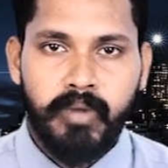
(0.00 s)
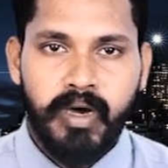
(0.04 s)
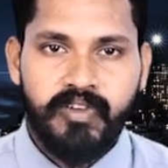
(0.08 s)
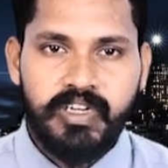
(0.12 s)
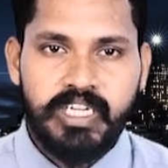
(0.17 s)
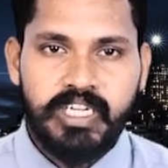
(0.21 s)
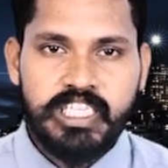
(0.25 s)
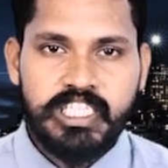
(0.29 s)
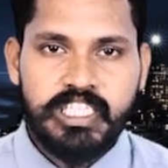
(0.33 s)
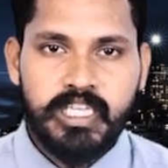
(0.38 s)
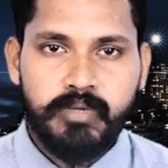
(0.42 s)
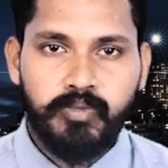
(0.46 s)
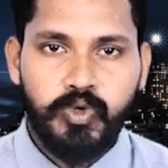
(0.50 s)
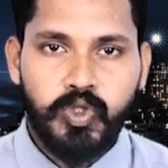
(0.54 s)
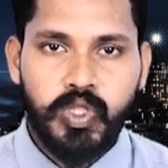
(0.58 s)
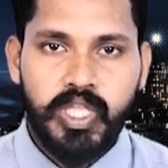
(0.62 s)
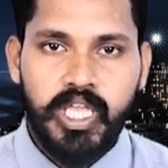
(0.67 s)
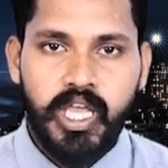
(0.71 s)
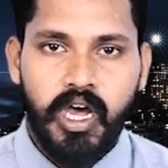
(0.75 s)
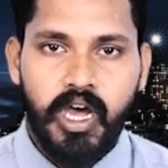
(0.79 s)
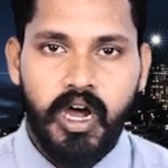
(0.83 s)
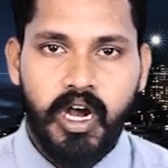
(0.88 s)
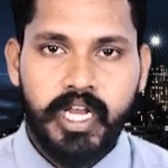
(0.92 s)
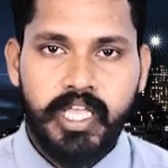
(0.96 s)
மாவட்ட
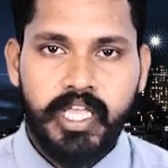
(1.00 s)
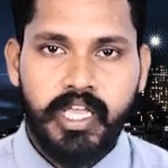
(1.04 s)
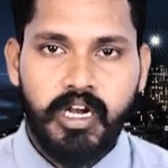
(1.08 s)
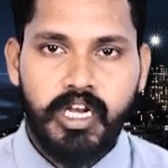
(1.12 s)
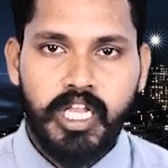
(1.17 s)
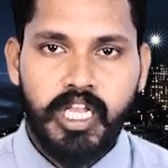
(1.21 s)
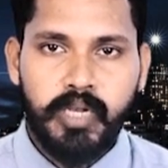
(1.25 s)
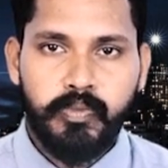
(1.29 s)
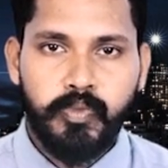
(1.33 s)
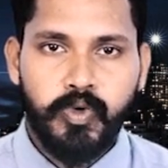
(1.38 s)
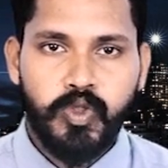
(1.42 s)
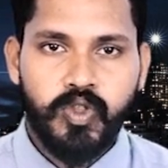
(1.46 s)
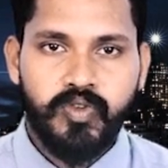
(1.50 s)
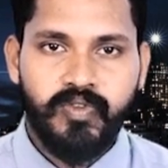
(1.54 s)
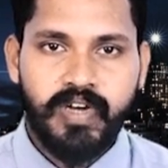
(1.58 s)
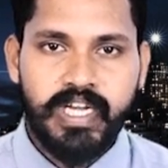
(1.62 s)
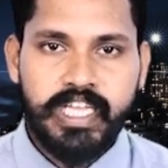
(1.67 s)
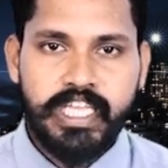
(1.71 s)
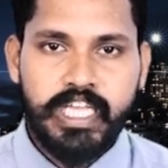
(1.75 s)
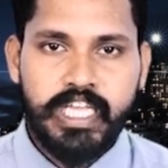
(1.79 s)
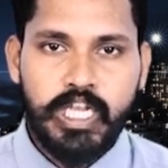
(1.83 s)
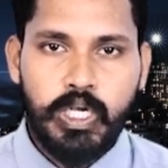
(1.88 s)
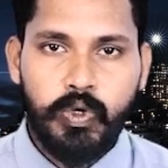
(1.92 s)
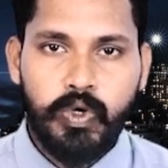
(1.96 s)
சமுத்தி ஆணையாளர்
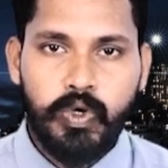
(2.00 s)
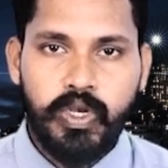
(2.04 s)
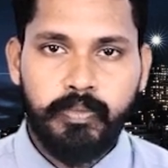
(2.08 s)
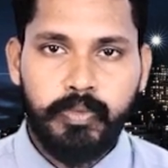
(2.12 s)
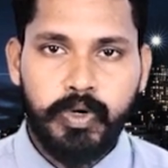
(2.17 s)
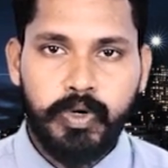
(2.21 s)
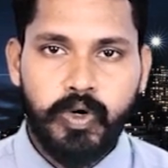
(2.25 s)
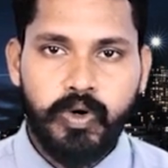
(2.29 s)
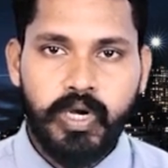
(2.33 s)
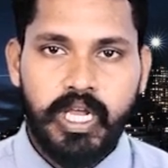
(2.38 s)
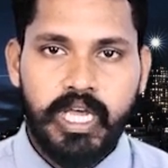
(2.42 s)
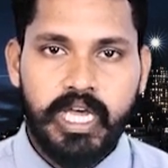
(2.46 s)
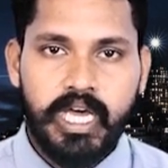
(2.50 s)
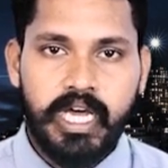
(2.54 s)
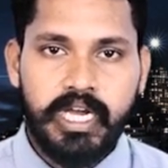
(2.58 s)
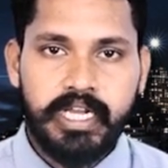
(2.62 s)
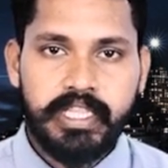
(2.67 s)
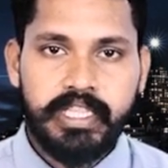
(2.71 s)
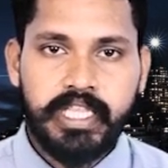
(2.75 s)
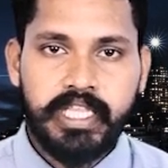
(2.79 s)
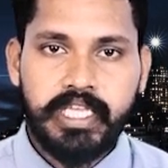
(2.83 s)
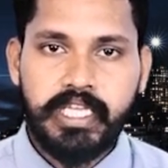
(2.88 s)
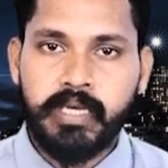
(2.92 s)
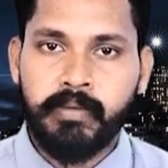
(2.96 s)
புதுவெளியில் குறிப்பிட்டுள்ள
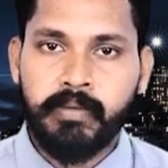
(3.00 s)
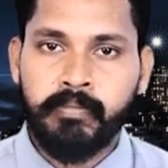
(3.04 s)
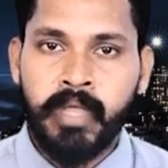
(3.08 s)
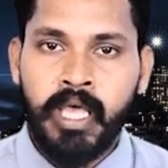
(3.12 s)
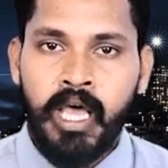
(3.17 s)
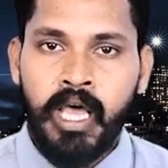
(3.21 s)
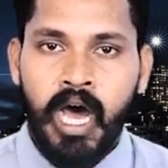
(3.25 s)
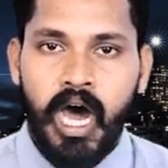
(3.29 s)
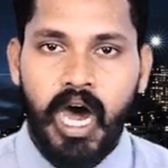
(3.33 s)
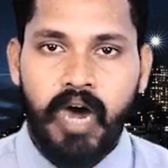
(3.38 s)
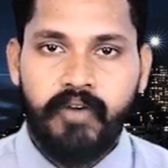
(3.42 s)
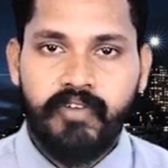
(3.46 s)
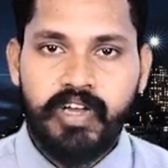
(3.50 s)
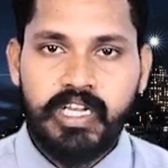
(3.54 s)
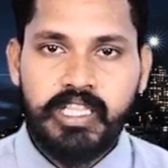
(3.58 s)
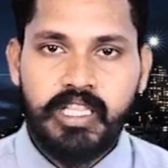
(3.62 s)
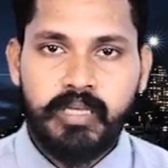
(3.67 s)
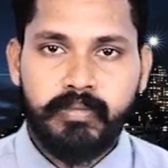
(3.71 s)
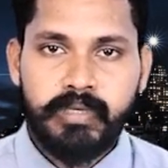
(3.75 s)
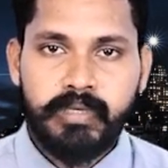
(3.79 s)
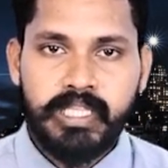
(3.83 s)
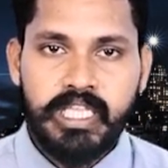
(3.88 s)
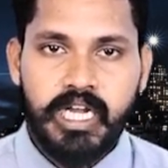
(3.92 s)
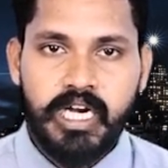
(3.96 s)
கருத்தையும் அவர்
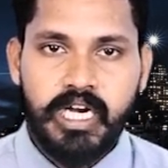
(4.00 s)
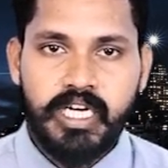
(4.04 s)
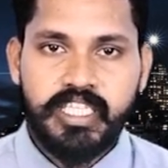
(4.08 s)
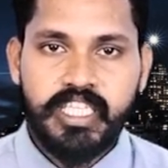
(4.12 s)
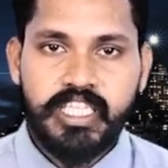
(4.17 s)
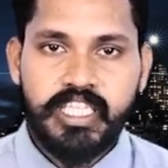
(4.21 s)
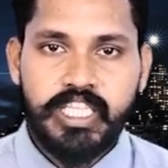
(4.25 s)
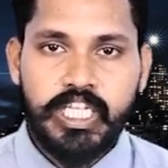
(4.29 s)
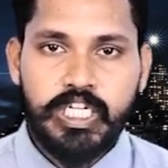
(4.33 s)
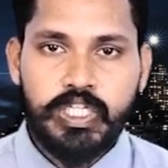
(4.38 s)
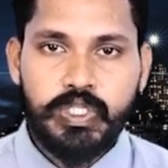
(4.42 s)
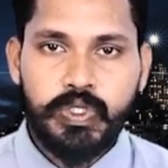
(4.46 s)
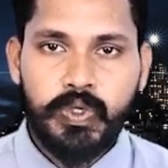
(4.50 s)
தமது கடிதத்தில்